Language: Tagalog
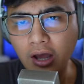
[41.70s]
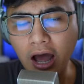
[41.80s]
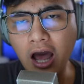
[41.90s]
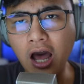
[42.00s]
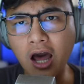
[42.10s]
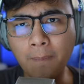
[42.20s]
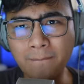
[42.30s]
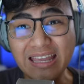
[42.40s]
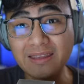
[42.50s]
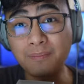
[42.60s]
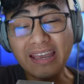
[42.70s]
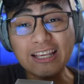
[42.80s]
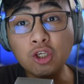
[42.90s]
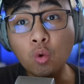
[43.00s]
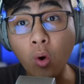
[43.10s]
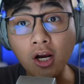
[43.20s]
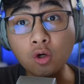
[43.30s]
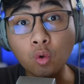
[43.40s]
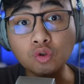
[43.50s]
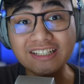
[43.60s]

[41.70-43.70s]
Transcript: Uh, may, may QR code